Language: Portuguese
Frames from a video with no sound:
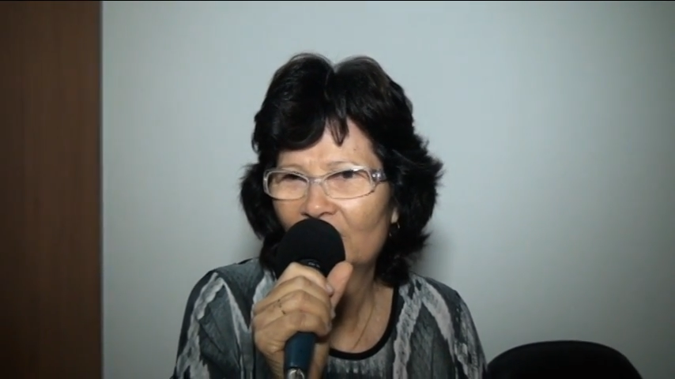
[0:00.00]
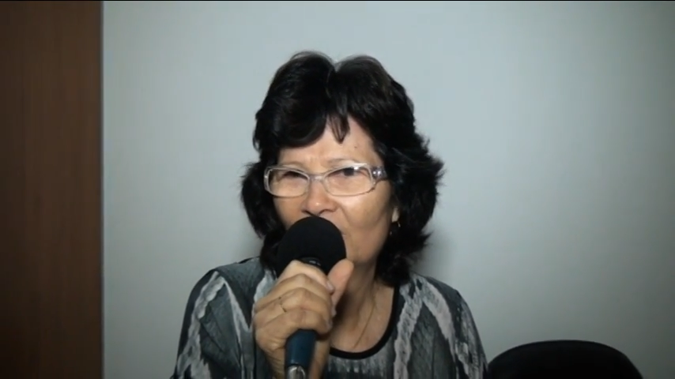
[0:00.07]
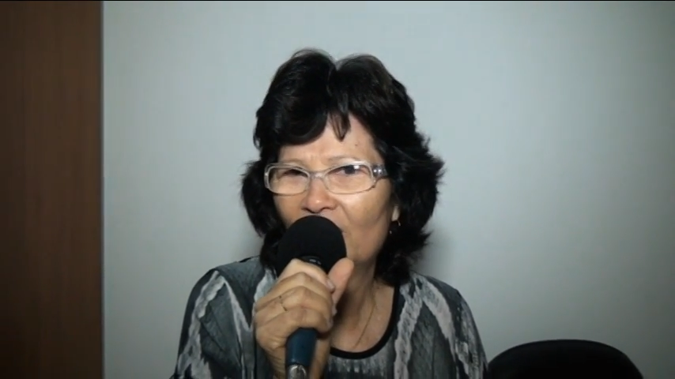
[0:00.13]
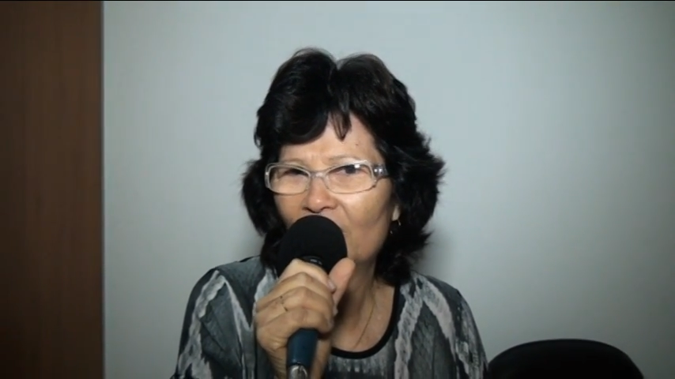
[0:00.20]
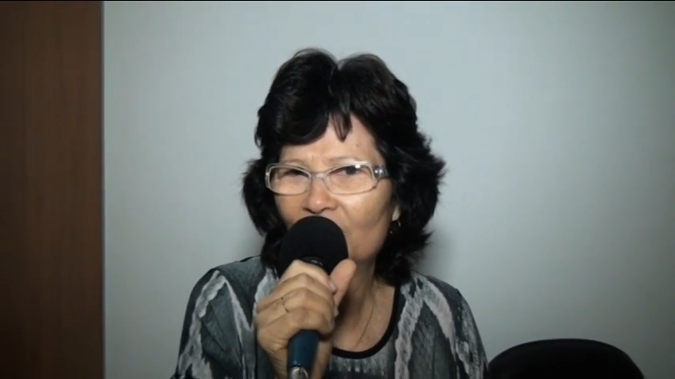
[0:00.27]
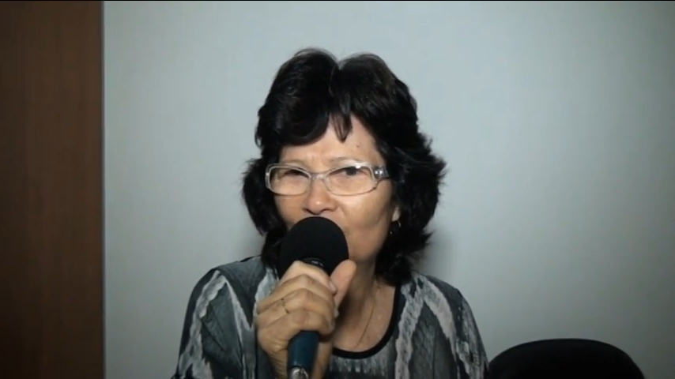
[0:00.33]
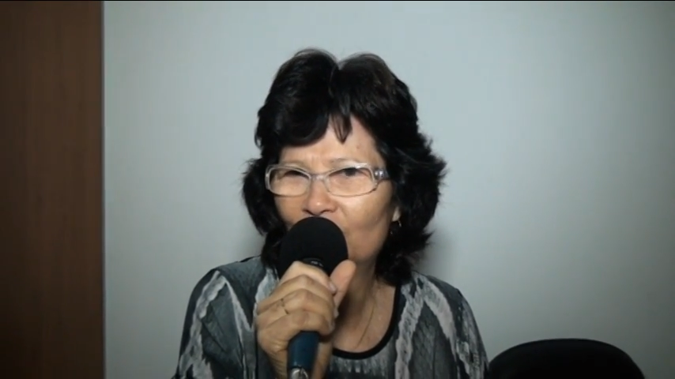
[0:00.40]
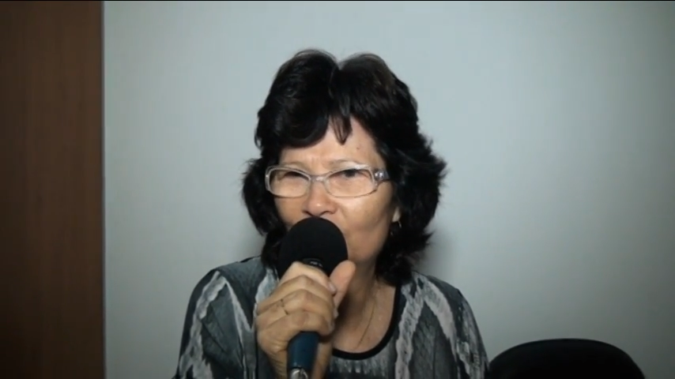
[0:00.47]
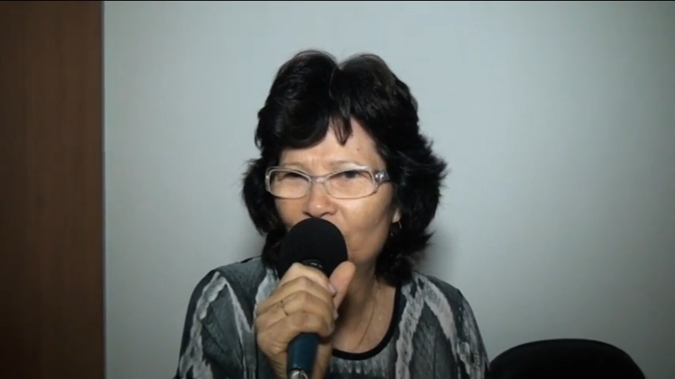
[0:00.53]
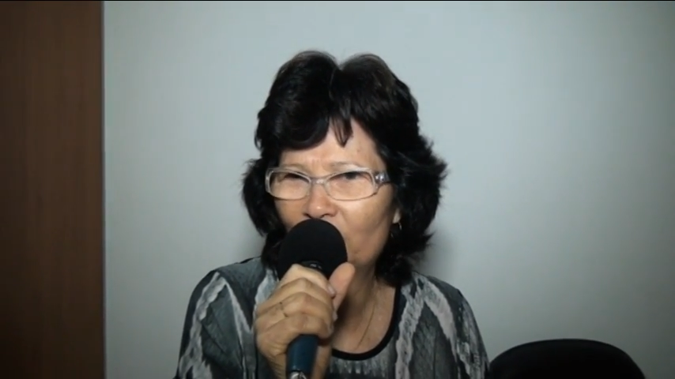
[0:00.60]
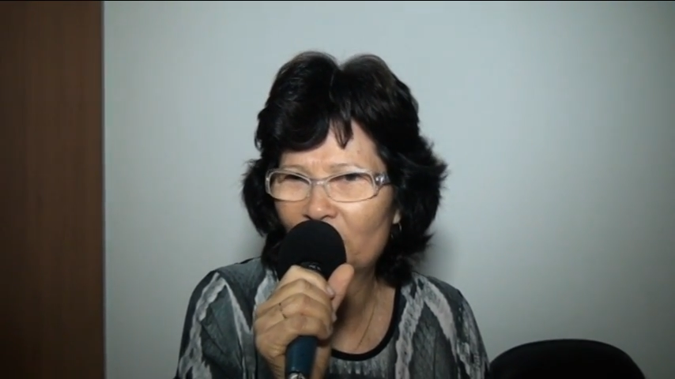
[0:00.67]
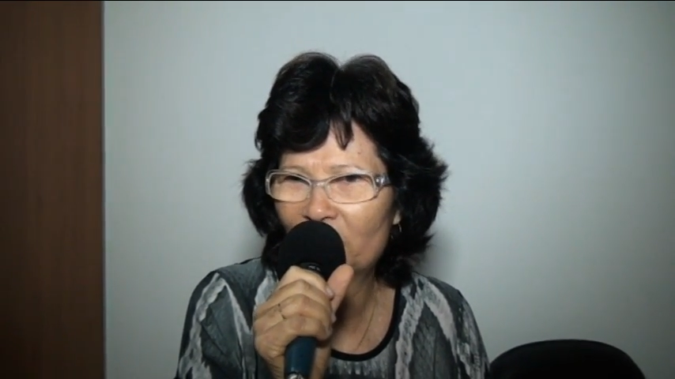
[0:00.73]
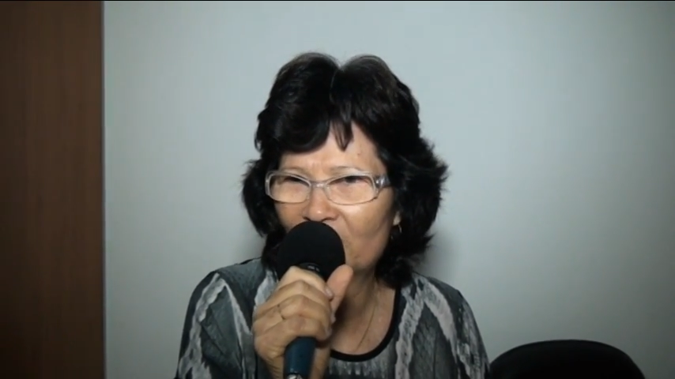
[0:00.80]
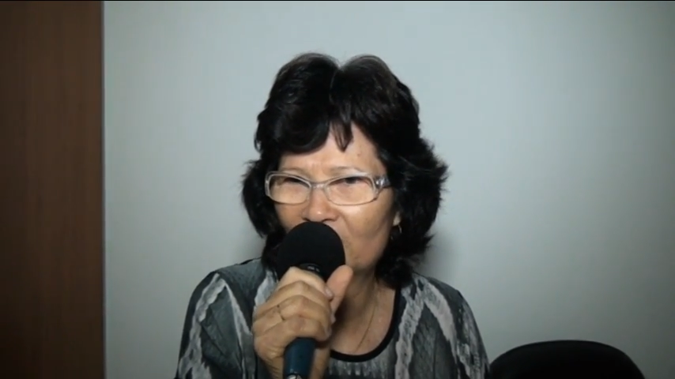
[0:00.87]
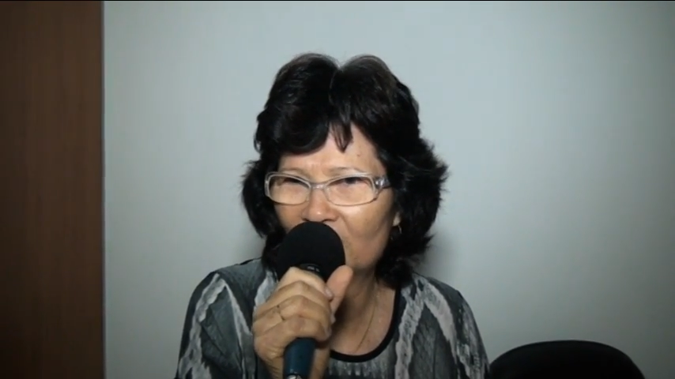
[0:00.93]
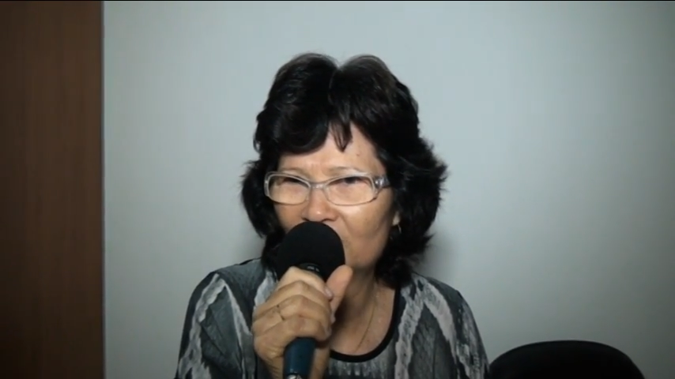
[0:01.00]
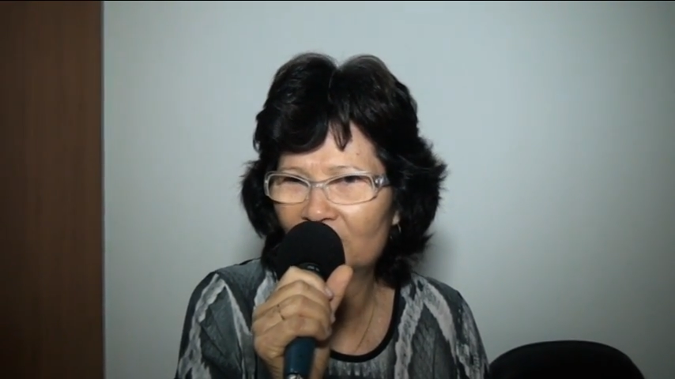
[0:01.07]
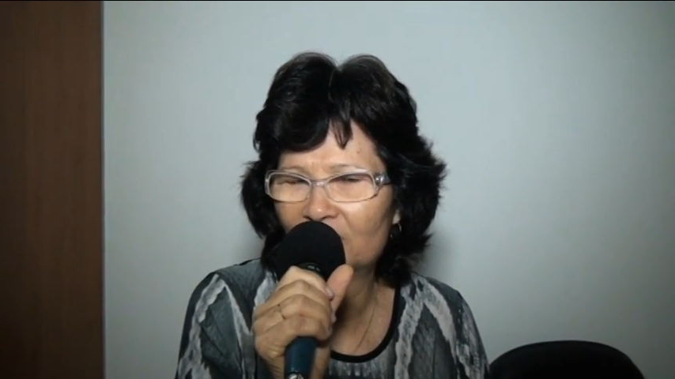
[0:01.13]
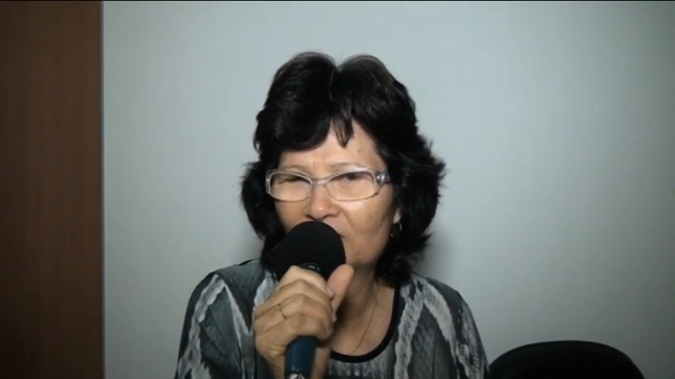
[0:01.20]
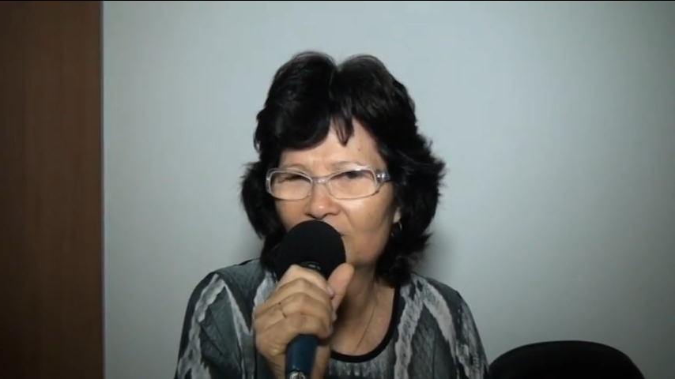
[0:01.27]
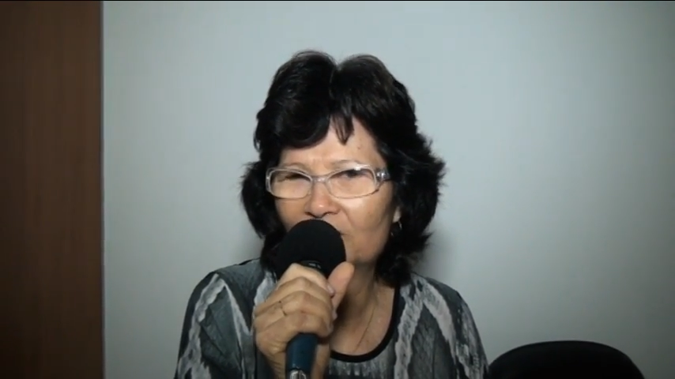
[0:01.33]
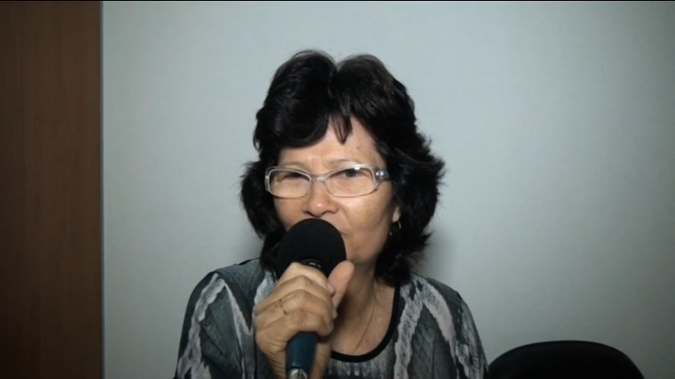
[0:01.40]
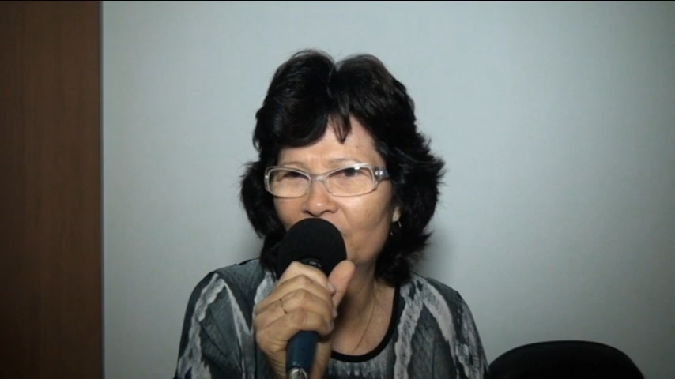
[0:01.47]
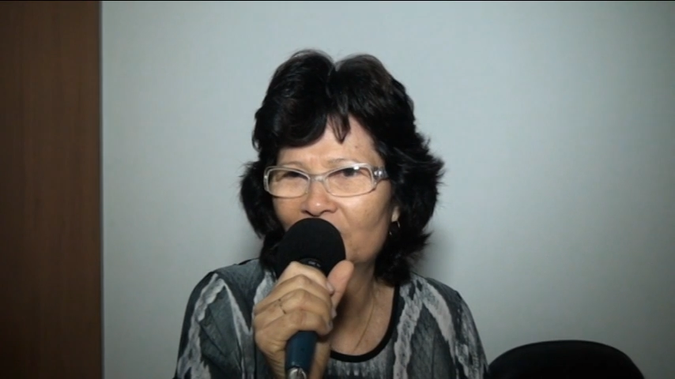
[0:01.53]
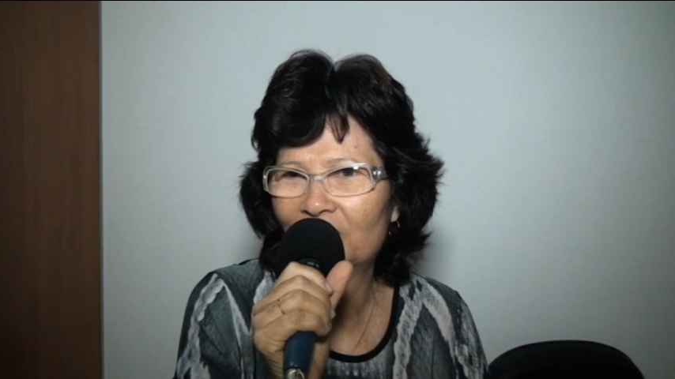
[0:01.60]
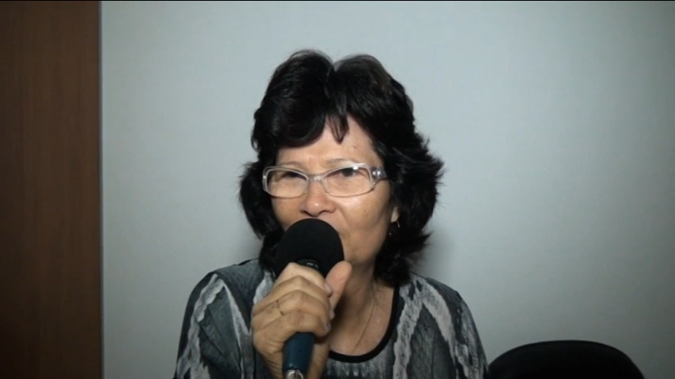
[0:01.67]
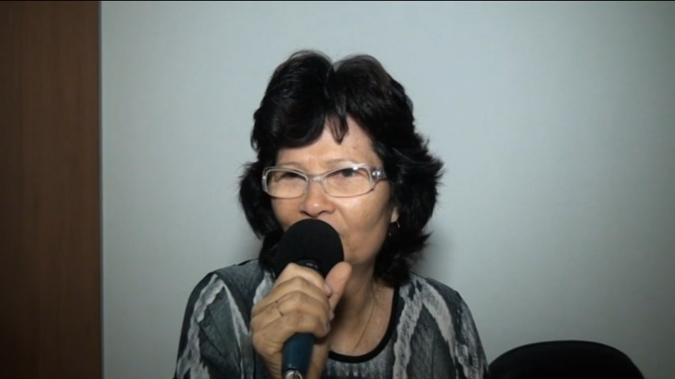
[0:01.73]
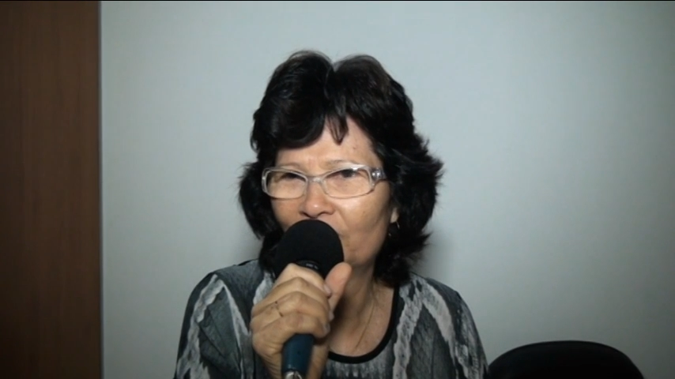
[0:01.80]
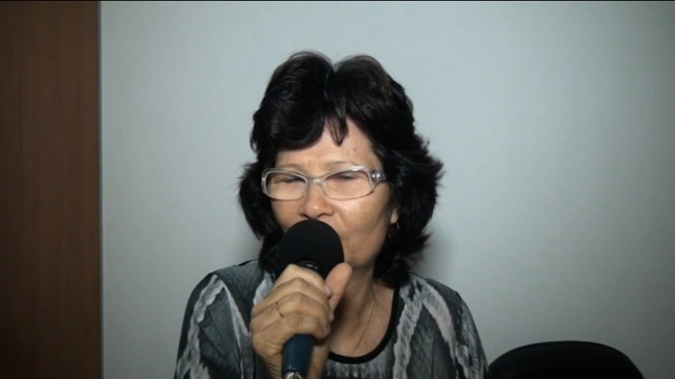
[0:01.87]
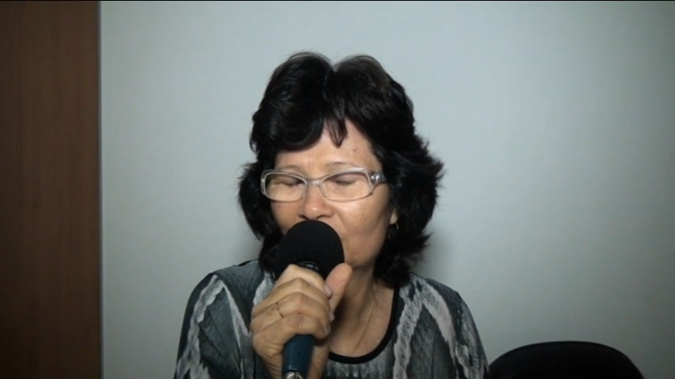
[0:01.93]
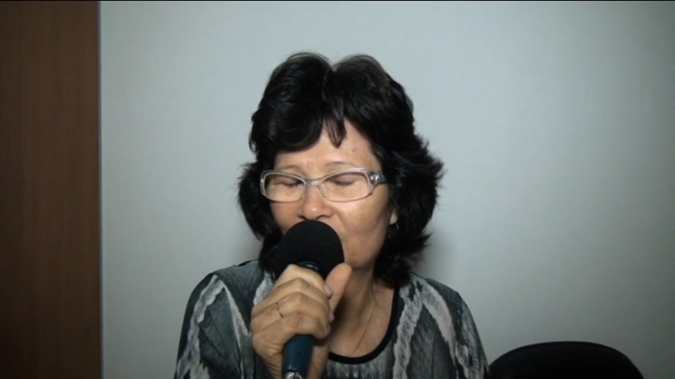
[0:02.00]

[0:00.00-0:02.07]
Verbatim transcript: Edson Pimenta, que vem, tem,